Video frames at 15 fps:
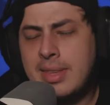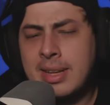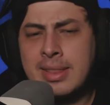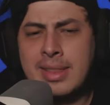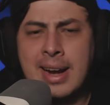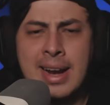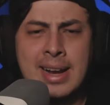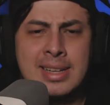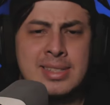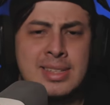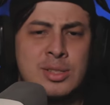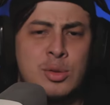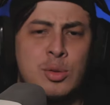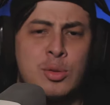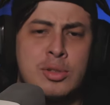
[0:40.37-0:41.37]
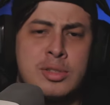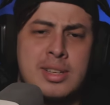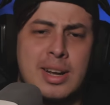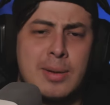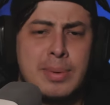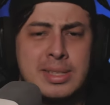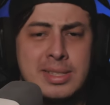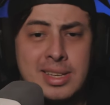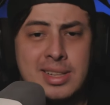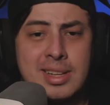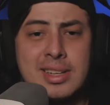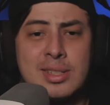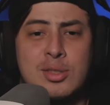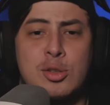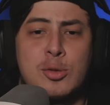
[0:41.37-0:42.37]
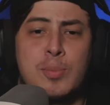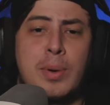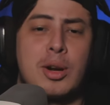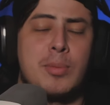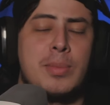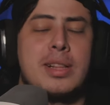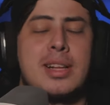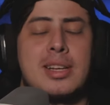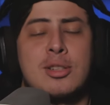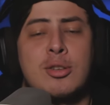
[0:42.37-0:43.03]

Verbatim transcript: Tráigase sus cervecitas, sus palomitas,